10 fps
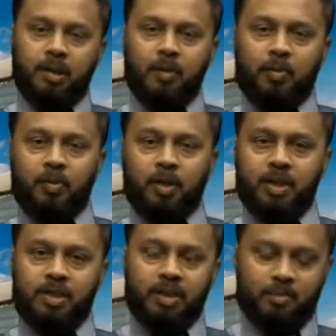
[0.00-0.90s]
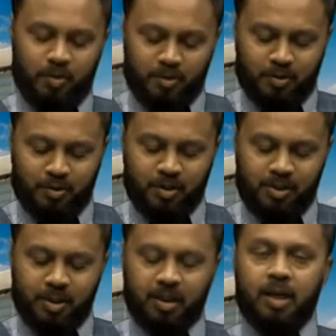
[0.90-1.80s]
আপনার অনেকের সাথে পরিচিত
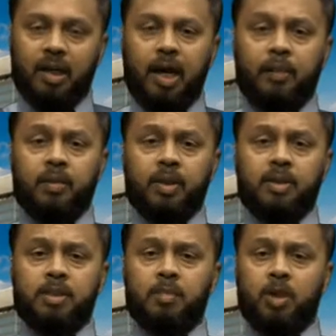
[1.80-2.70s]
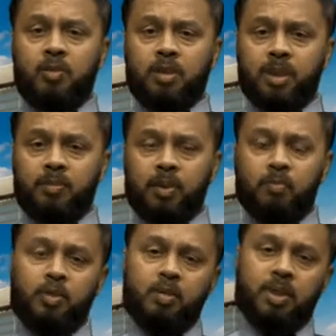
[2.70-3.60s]
হয়েছে আপনাদের যে ভালোবাসা আপনাদের
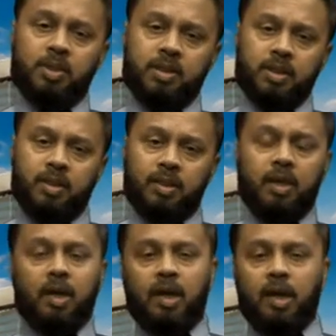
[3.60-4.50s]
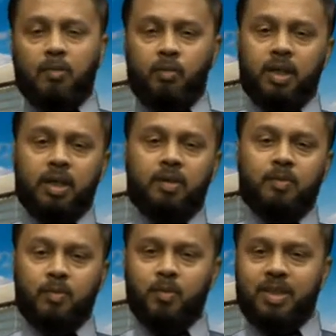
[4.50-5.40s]
পরিবারের সাথে অনেকে
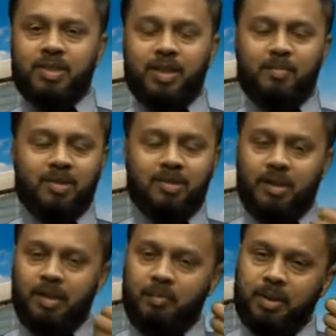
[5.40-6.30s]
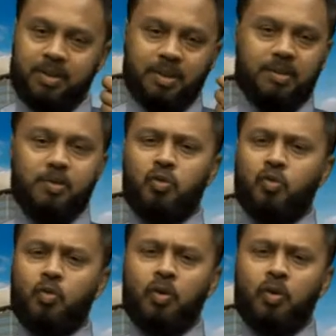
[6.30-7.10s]
কিন্তু দোয়া চায় মাসা আল্লাহ বাচ্চাদের জন্য